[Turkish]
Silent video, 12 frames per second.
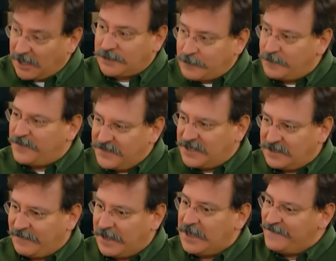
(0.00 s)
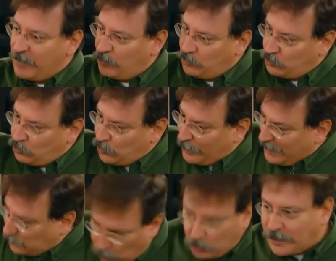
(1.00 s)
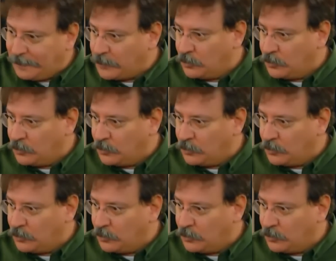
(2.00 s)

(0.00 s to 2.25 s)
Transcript: aklıma bir fikir var ve onu uygulamaya sokacağım